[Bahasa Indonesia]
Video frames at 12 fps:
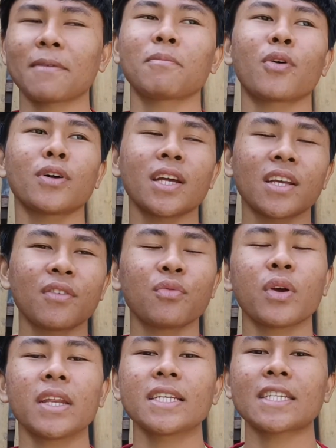Pokoknya
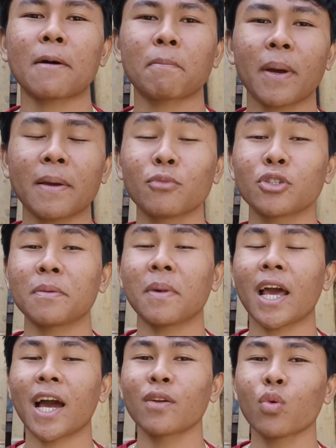giveaway ini sampai musim
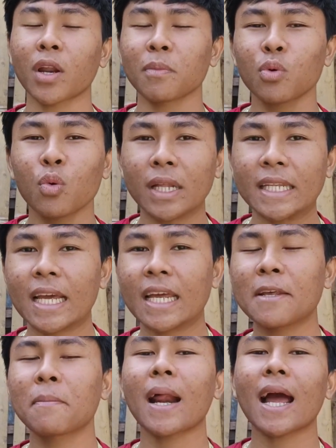layangan 2023
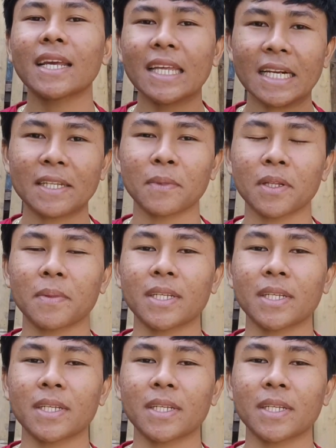ini berakhir teman-teman.